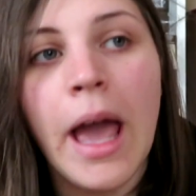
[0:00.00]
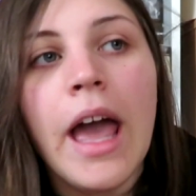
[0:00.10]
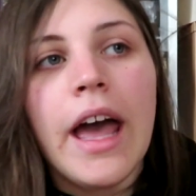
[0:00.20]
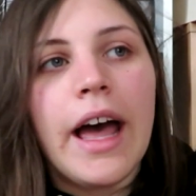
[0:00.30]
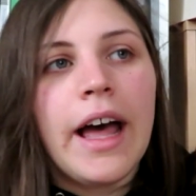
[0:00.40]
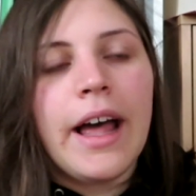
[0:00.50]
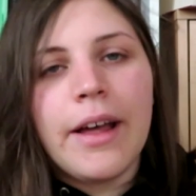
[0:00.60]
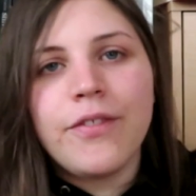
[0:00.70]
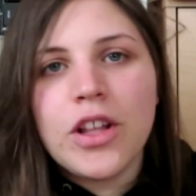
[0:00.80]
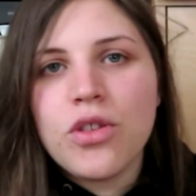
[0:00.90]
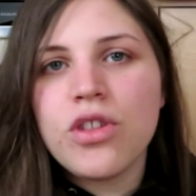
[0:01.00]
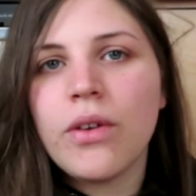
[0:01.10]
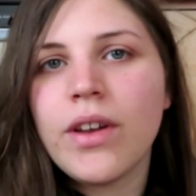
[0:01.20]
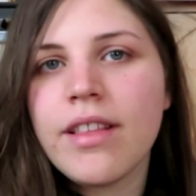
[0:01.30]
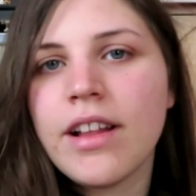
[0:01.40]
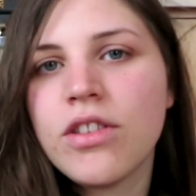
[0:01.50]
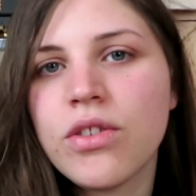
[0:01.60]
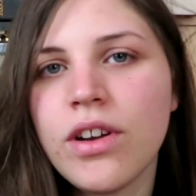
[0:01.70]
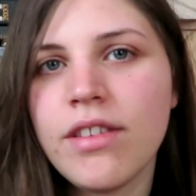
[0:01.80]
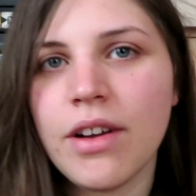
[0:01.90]
Eh, faccio già una side
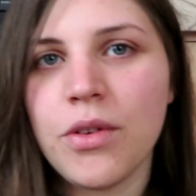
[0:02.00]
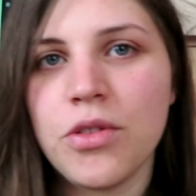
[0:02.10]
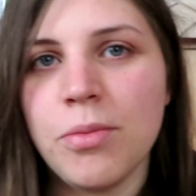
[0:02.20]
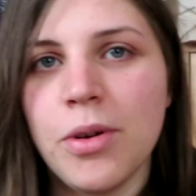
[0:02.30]
stories da questo